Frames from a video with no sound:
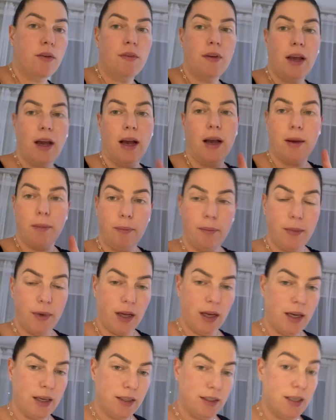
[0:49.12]
wir haben
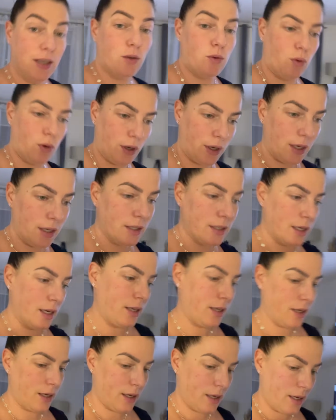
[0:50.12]
dekoriert,
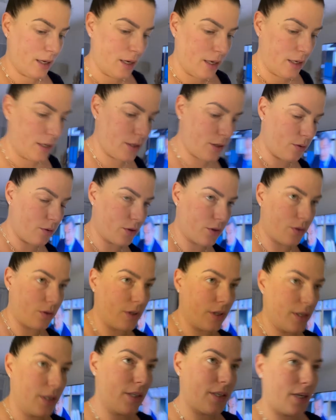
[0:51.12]
die Jungs
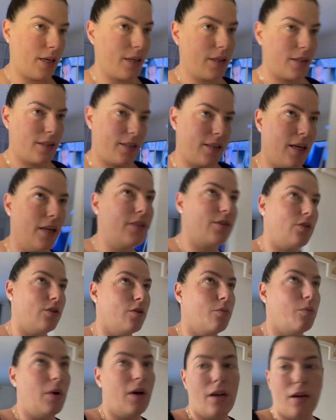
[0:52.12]
und ich. Ich zeig's
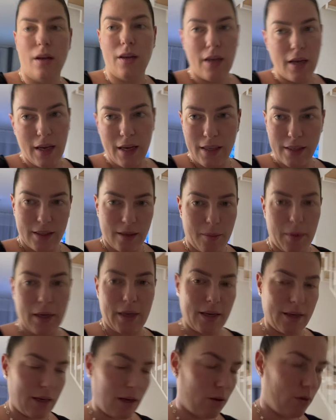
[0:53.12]
euch mal. Ist aber
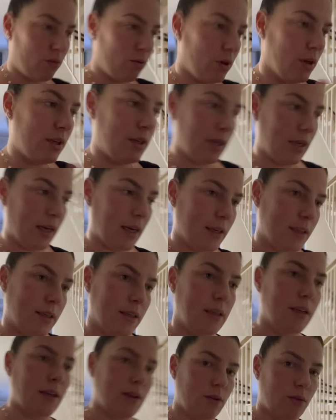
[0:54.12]
genau die gleiche
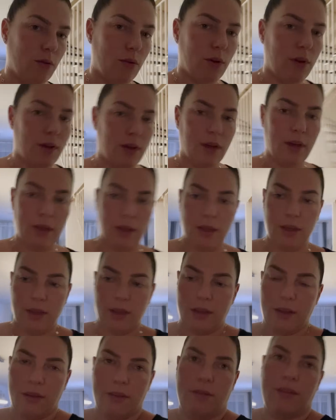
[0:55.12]
Deko
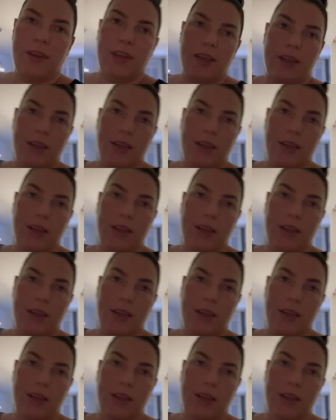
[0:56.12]
wie